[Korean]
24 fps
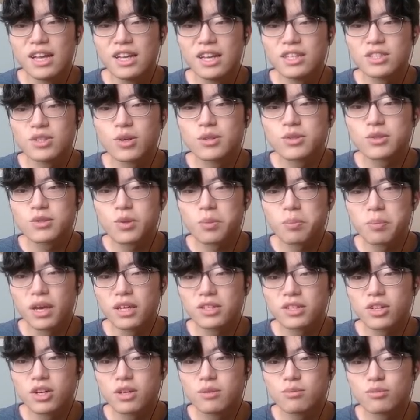젖소
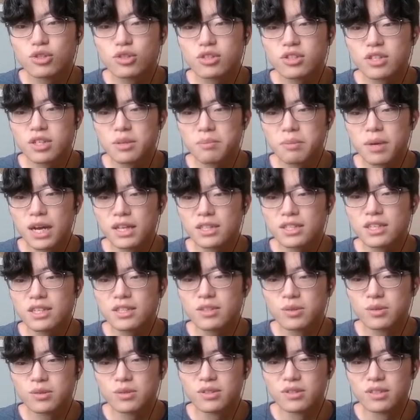배설물을
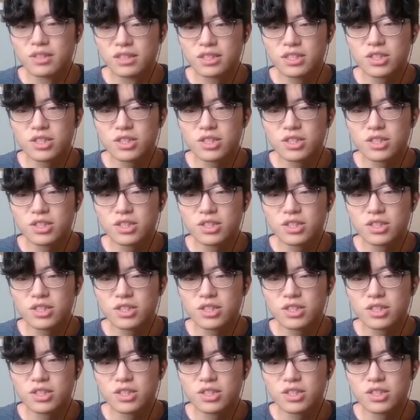받아놓은